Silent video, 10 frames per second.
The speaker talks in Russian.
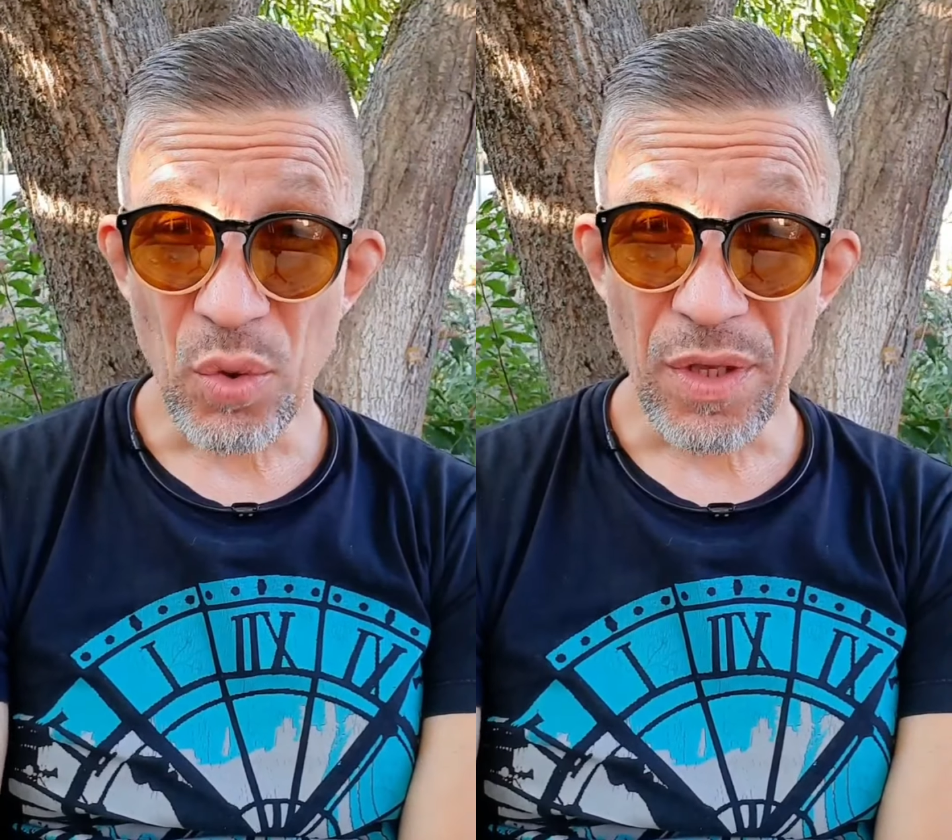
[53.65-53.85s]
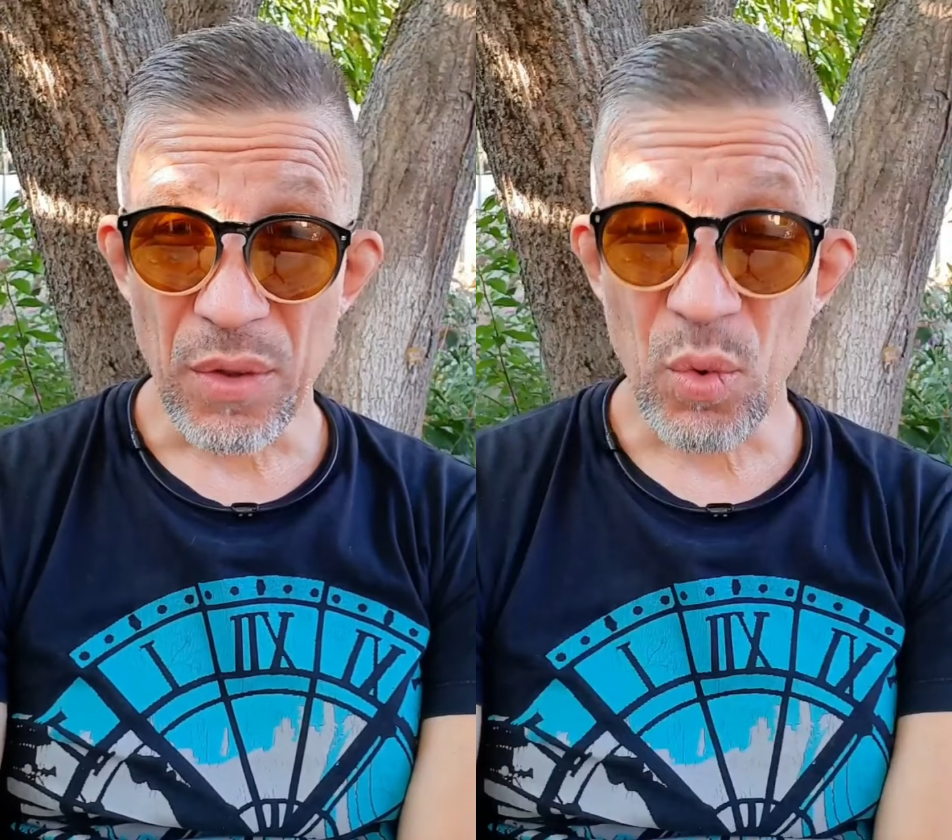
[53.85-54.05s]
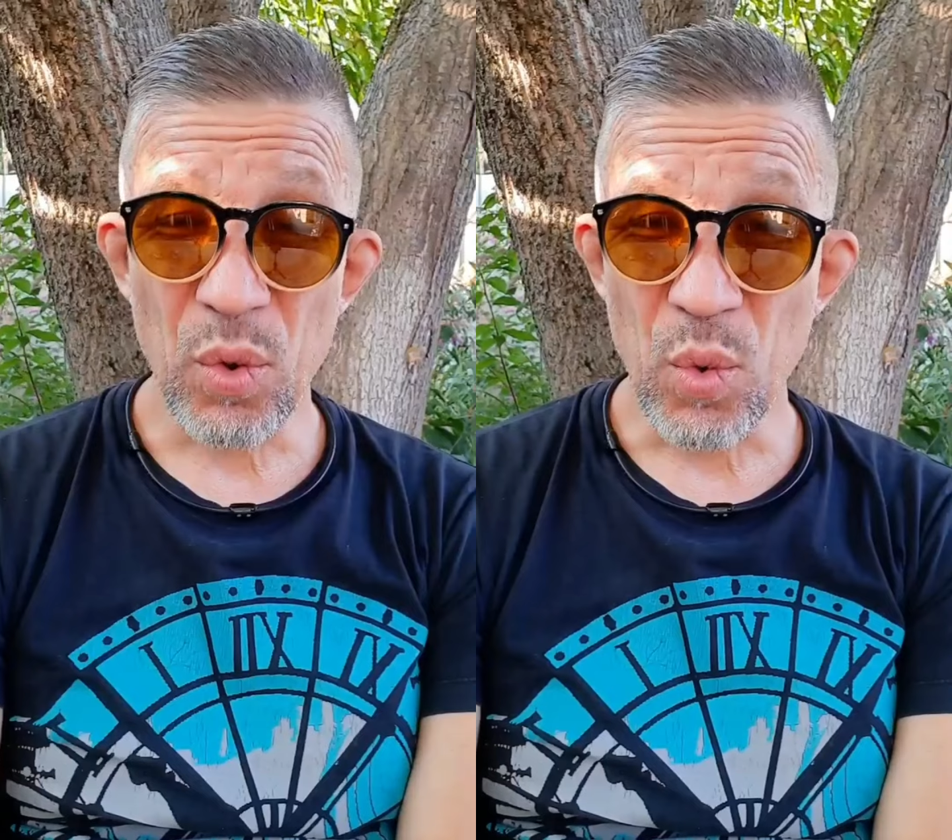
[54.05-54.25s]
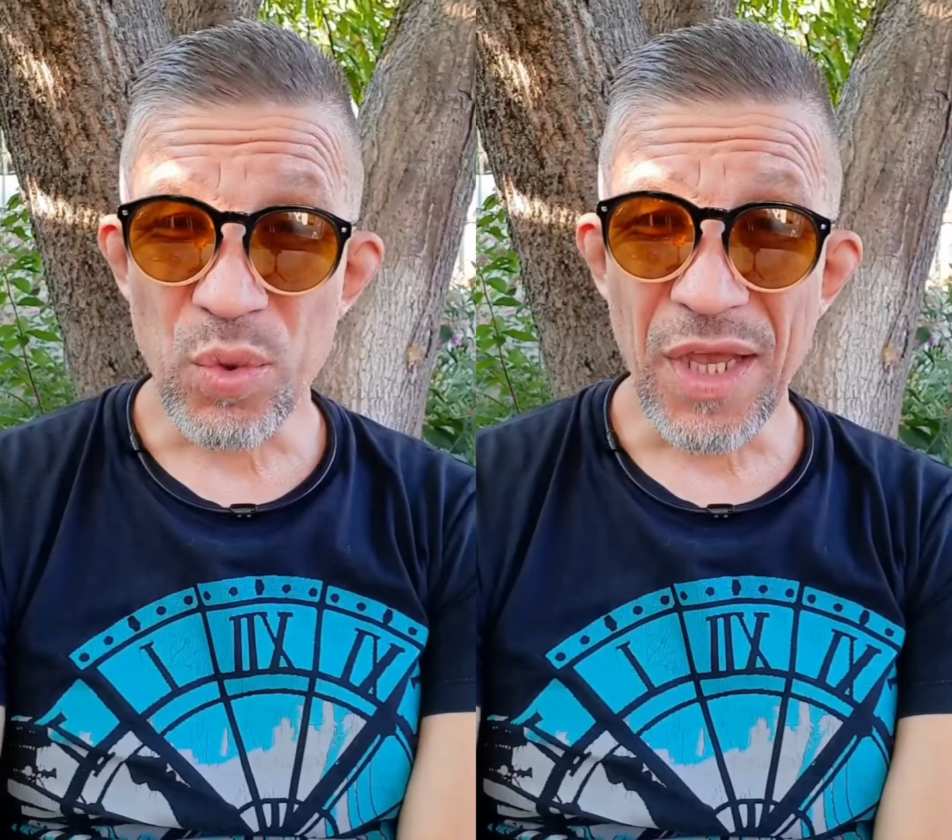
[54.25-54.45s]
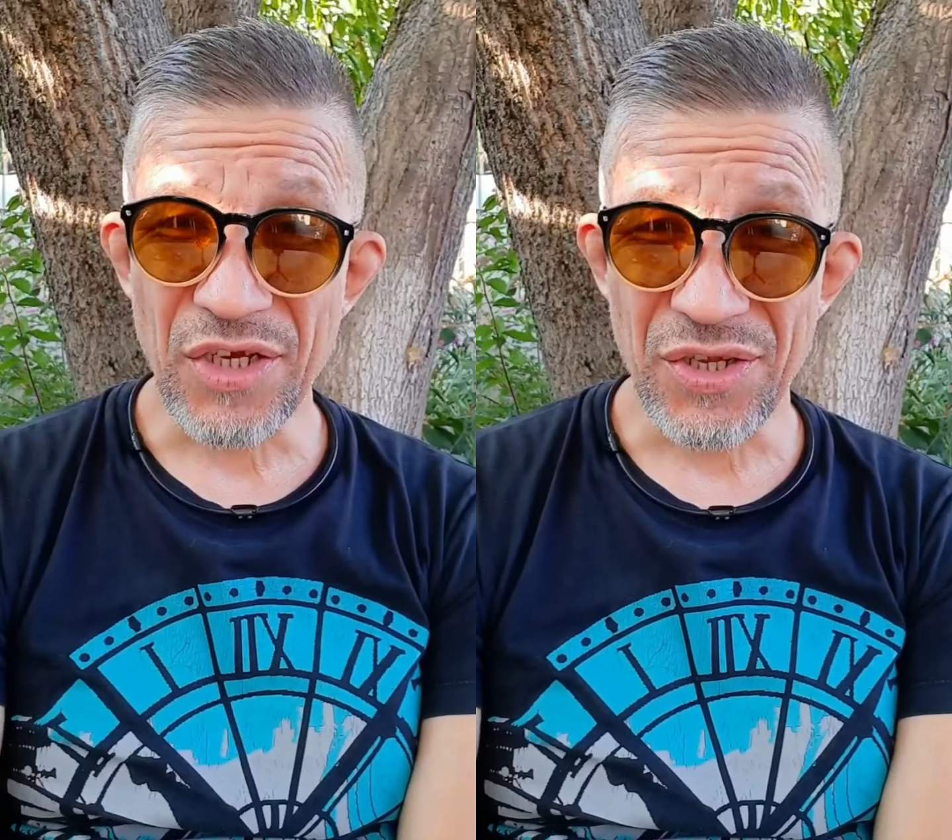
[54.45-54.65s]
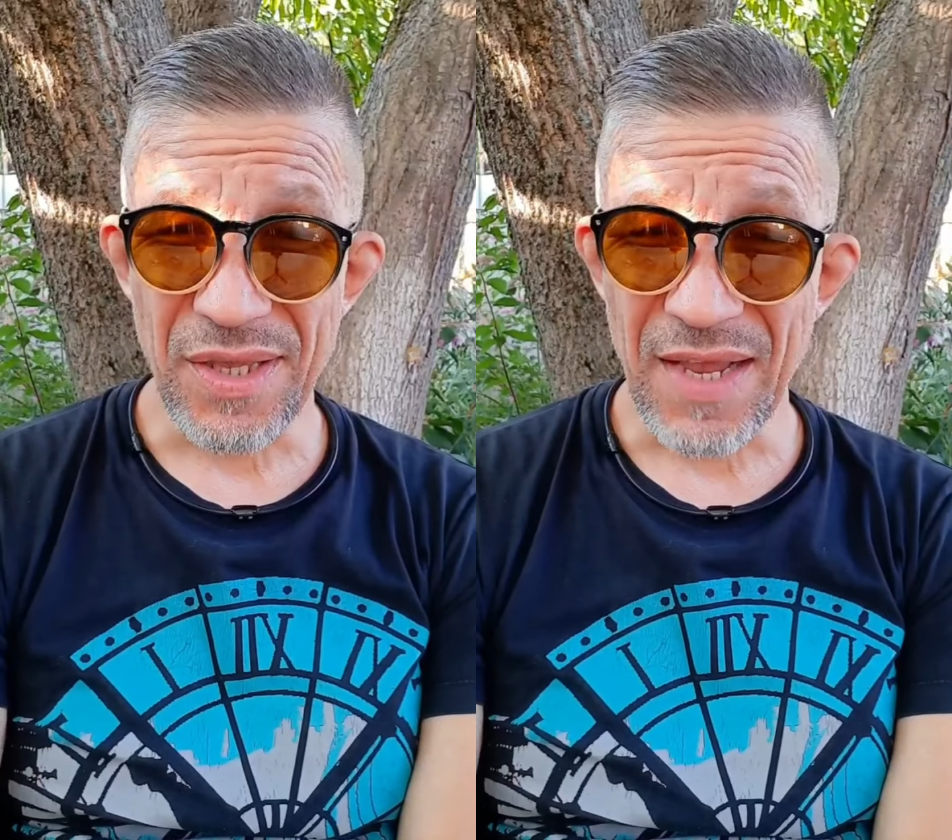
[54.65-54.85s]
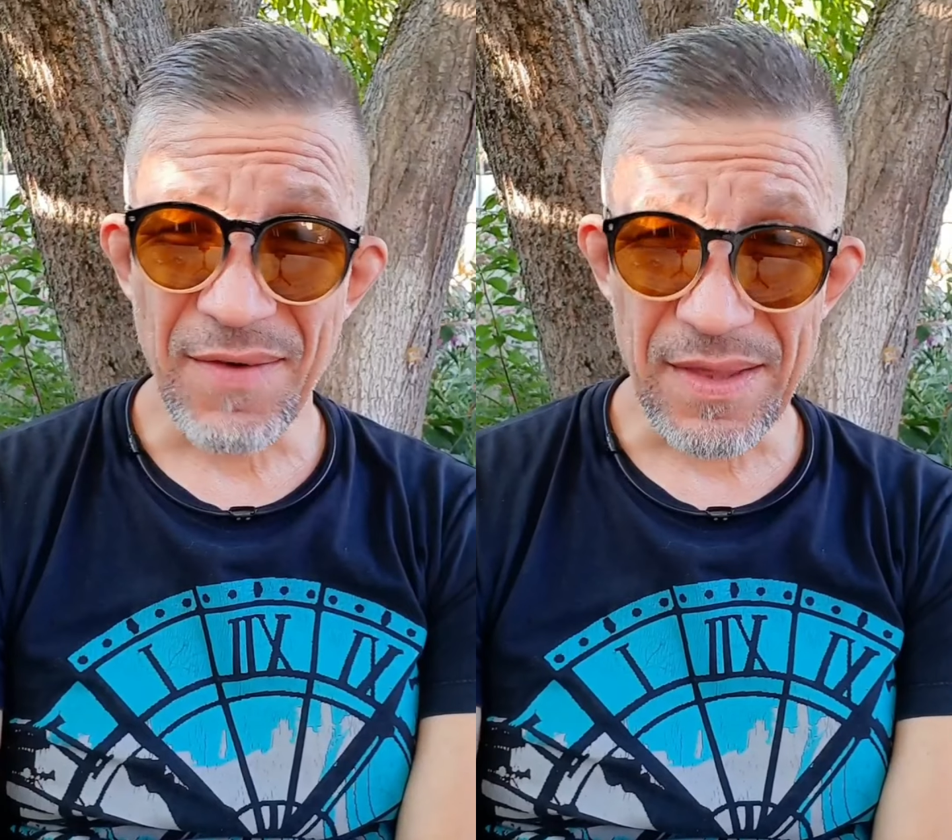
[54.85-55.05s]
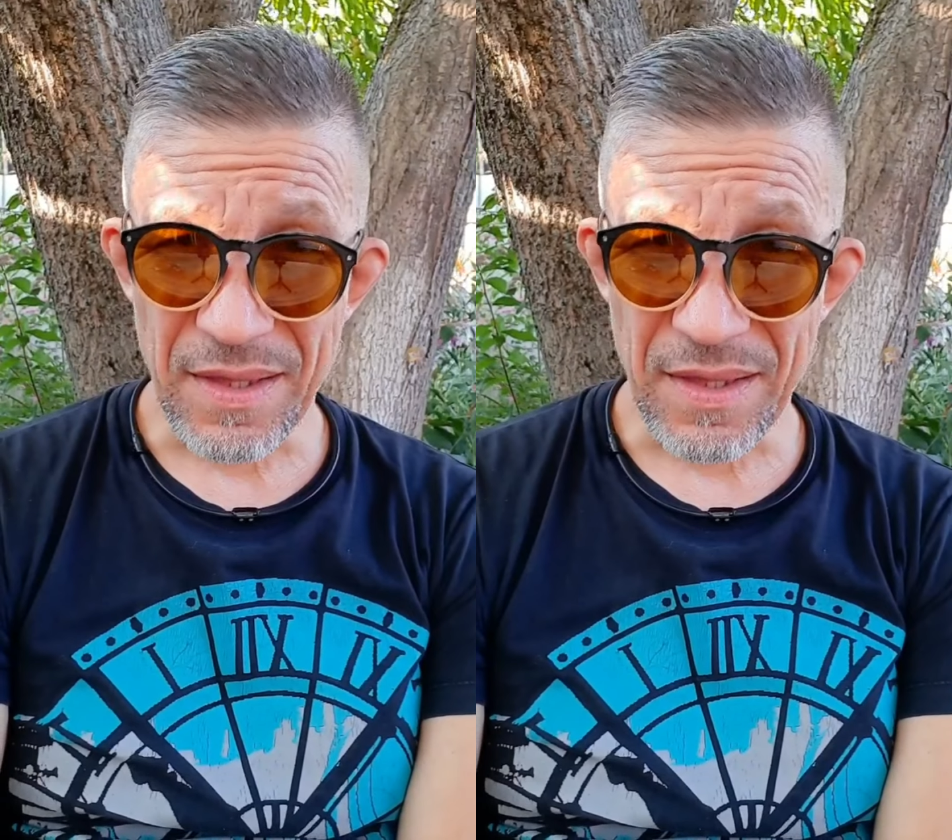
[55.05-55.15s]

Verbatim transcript: насколько удачно для вас